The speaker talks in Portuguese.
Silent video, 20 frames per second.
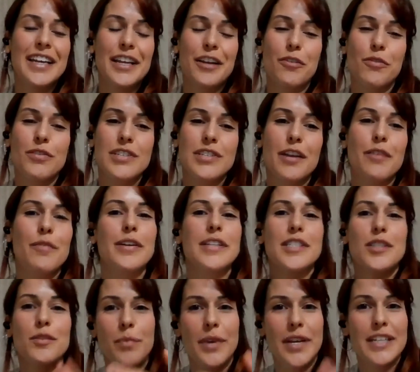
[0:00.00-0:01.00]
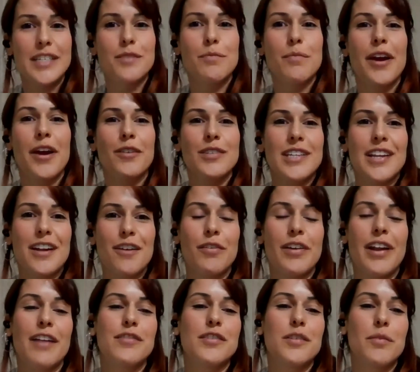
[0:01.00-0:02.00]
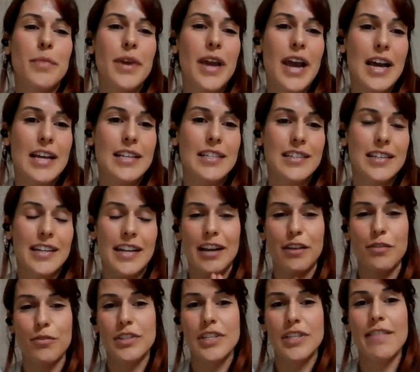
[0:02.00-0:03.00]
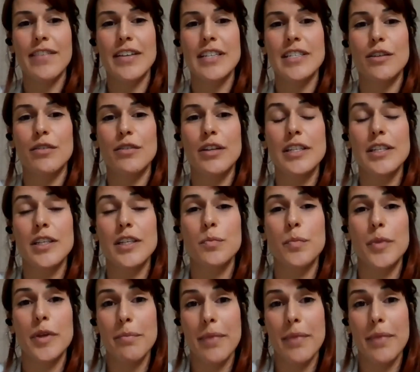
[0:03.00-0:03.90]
E, consequentemente, maior será o grau de ameaça né, à conservação desses